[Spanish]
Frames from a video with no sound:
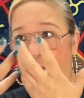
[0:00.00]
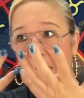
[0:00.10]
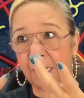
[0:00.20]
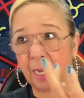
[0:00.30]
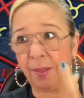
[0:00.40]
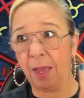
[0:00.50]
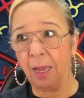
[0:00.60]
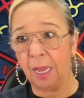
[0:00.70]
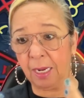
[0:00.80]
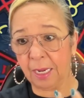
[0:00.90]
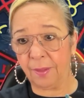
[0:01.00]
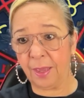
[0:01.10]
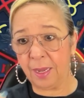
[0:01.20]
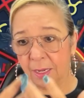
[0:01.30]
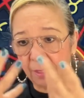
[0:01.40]
a cada, a
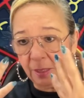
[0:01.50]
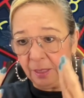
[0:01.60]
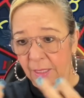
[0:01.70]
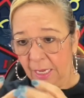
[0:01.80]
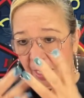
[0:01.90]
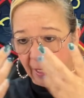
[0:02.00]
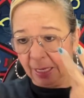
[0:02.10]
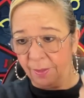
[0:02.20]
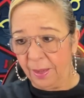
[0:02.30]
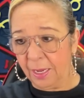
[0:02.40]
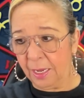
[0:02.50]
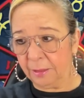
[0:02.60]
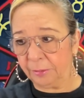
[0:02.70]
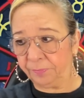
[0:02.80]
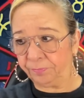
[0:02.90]
cada, a cada,